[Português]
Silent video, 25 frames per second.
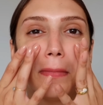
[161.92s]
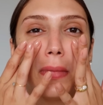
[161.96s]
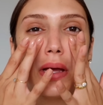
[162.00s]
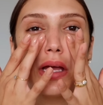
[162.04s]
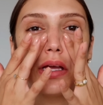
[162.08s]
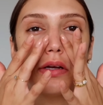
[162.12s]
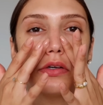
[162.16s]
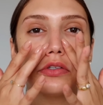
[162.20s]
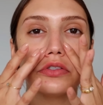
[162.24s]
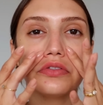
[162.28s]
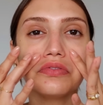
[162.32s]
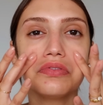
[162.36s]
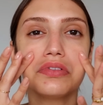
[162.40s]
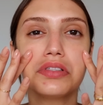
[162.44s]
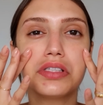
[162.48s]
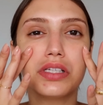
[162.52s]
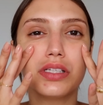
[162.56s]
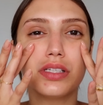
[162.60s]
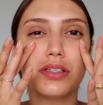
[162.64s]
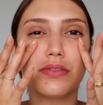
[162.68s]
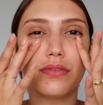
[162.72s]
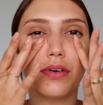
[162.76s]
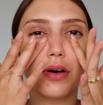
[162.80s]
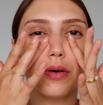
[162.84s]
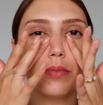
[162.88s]
bem onde
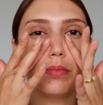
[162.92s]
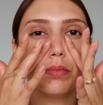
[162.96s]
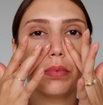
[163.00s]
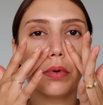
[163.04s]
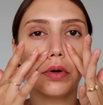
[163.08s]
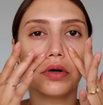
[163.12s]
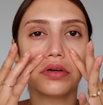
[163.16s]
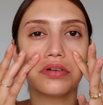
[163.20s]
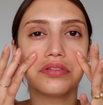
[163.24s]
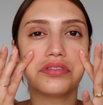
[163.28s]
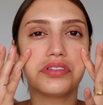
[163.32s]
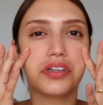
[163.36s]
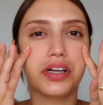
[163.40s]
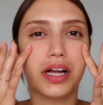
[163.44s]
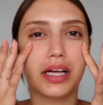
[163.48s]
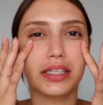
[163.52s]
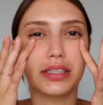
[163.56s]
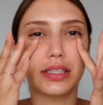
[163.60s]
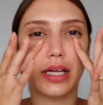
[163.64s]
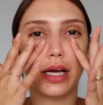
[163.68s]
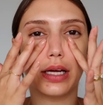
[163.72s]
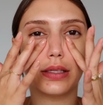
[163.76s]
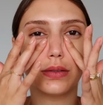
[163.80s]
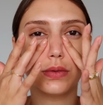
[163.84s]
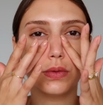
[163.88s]
você tiver o poro
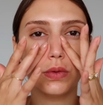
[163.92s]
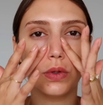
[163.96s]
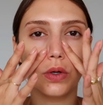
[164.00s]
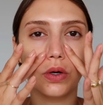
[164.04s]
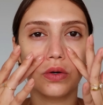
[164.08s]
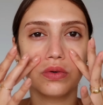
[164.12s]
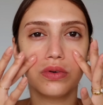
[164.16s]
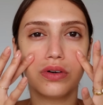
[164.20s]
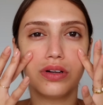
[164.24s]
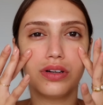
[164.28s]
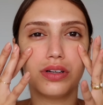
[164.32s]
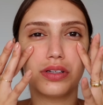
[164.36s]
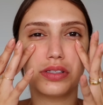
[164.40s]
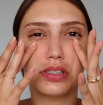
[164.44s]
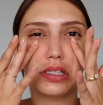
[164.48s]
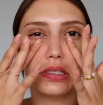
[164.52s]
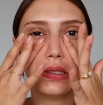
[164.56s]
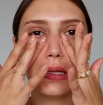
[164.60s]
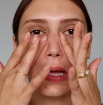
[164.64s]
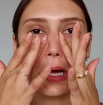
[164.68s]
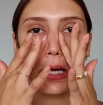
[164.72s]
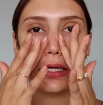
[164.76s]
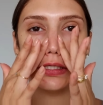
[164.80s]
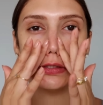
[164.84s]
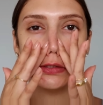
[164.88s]
dilatado ou
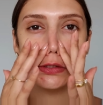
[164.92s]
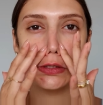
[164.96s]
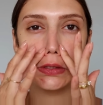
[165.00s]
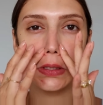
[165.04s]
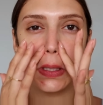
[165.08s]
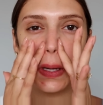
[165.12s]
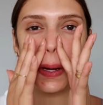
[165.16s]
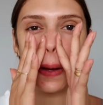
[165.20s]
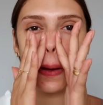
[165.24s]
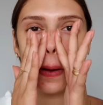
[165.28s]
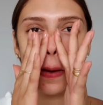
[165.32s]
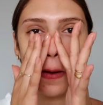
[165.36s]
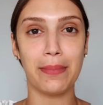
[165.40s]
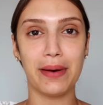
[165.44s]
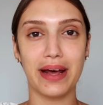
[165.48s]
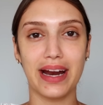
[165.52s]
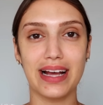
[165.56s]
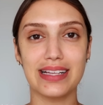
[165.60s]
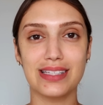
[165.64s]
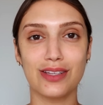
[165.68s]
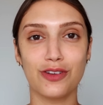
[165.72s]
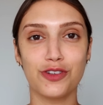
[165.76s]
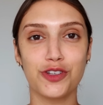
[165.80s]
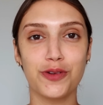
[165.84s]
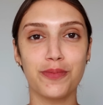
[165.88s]
oleosidade.
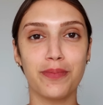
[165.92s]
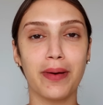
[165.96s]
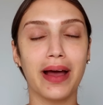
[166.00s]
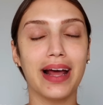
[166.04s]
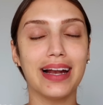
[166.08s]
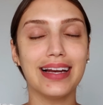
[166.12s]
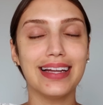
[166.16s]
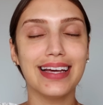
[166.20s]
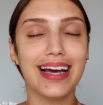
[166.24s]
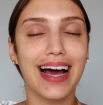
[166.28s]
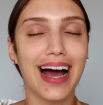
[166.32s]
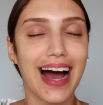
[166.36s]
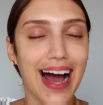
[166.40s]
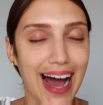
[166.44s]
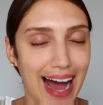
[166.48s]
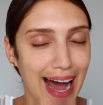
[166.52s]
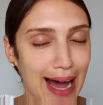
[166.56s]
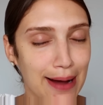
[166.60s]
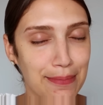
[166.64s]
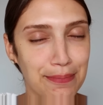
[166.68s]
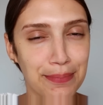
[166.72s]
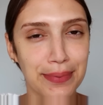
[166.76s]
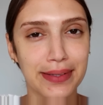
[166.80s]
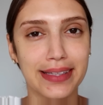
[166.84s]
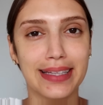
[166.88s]
Preparação de pele
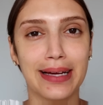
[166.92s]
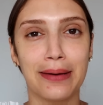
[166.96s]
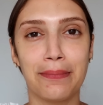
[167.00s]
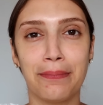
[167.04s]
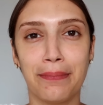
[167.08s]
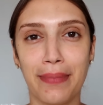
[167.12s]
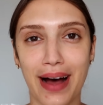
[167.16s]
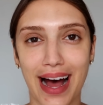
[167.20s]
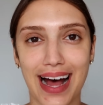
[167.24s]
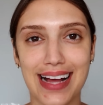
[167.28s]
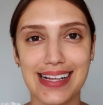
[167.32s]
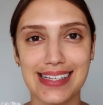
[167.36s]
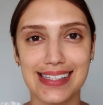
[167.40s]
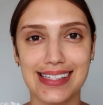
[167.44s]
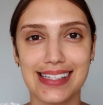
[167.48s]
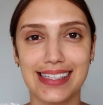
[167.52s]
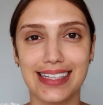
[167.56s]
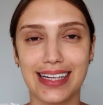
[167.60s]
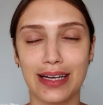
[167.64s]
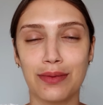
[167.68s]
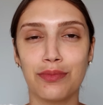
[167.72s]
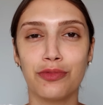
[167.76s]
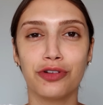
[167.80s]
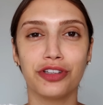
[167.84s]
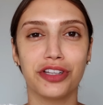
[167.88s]
rápida,
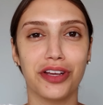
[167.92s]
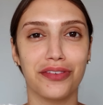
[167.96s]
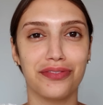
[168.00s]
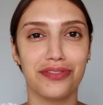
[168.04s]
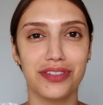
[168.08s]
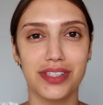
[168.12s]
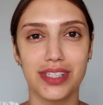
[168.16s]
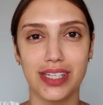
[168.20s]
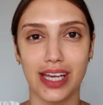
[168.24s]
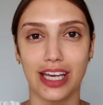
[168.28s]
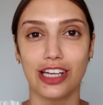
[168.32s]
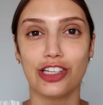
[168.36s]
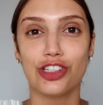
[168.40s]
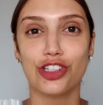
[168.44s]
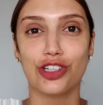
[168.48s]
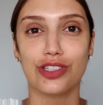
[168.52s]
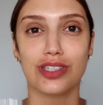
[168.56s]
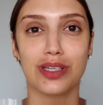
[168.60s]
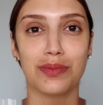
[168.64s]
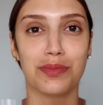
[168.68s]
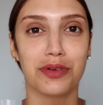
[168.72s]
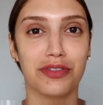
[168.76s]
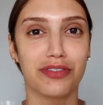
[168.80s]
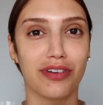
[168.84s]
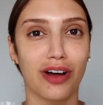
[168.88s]
básica e muito eficiente, eu
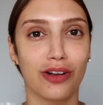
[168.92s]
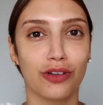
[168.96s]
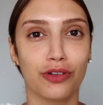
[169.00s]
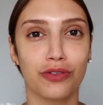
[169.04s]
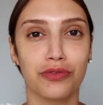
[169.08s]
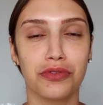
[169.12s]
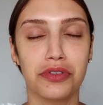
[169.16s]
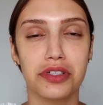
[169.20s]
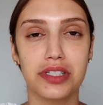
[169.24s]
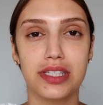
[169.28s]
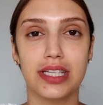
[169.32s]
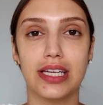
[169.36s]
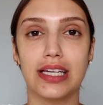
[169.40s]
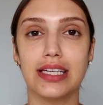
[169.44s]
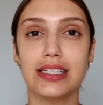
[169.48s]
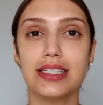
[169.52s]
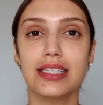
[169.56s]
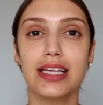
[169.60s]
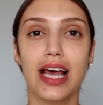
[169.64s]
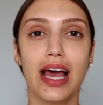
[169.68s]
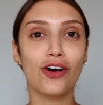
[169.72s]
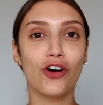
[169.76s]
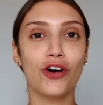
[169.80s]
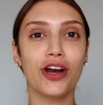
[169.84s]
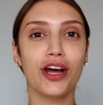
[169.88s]
sempre falo com
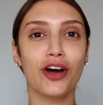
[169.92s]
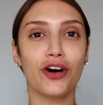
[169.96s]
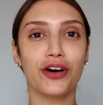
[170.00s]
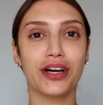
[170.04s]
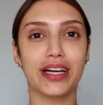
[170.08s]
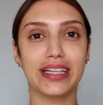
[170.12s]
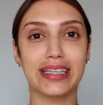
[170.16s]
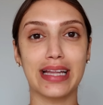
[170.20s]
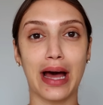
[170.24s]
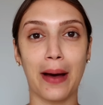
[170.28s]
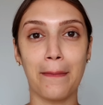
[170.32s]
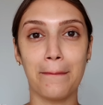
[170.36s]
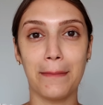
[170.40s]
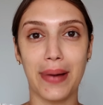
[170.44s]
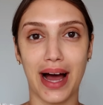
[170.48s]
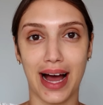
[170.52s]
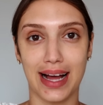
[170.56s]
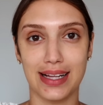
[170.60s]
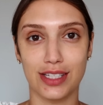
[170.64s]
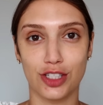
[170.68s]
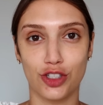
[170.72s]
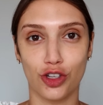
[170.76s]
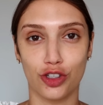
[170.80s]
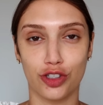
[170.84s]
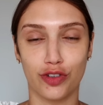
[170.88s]
vocês. E agora é hora da
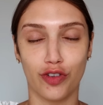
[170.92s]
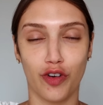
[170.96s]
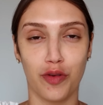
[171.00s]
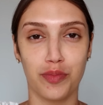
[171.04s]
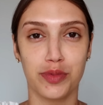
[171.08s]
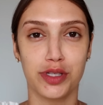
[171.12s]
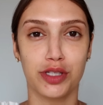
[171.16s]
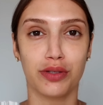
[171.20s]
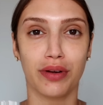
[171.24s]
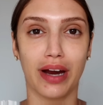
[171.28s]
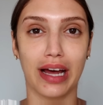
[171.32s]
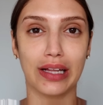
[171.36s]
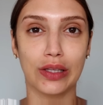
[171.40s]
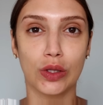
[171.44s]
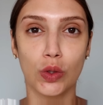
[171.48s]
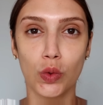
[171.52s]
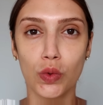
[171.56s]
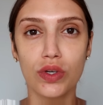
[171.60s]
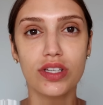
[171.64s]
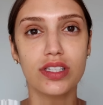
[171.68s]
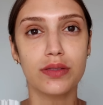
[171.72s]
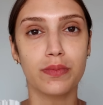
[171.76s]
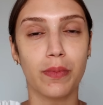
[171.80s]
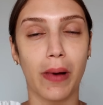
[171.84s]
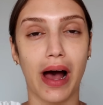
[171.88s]
base. Hoje vou misturar
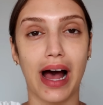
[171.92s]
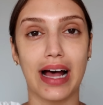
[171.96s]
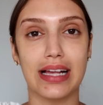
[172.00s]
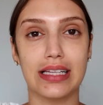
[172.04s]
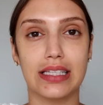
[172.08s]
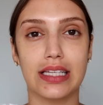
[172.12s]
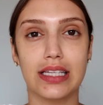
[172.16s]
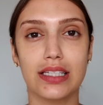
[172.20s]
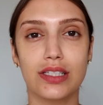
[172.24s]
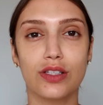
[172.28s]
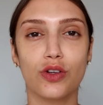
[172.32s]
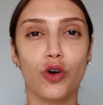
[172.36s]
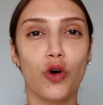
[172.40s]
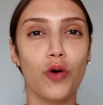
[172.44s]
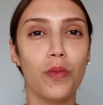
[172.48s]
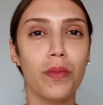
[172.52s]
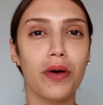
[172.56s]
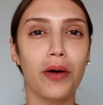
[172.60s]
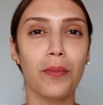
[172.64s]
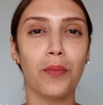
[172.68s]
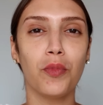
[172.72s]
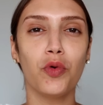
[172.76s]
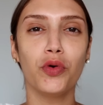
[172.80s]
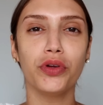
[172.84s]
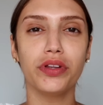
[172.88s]
duas bases.
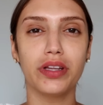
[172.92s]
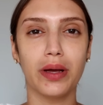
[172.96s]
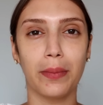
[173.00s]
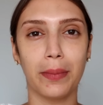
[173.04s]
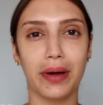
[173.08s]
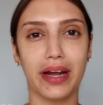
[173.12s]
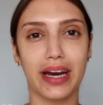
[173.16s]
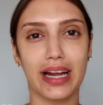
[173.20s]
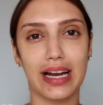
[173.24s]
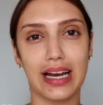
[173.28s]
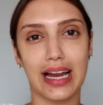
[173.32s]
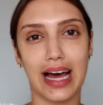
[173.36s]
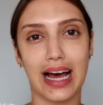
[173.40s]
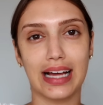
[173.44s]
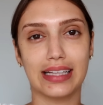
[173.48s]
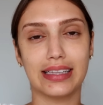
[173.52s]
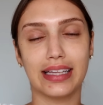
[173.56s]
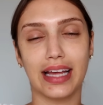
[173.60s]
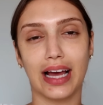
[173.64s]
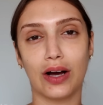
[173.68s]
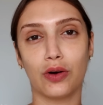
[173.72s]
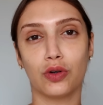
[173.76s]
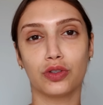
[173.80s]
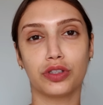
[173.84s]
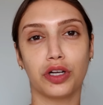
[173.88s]
Uma é muito
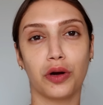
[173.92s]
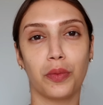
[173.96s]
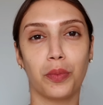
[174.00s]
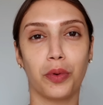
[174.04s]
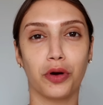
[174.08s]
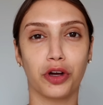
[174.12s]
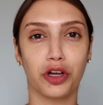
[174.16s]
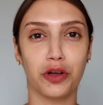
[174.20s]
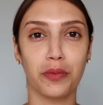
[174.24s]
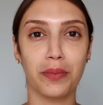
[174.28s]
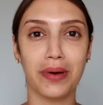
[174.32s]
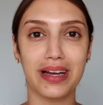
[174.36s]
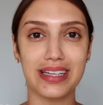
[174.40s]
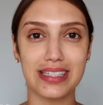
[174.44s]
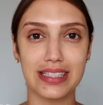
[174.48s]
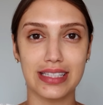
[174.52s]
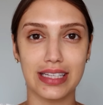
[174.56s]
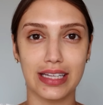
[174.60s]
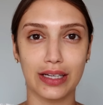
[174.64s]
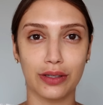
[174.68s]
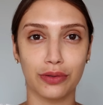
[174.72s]
amarelada e a outra é um pouquinho mais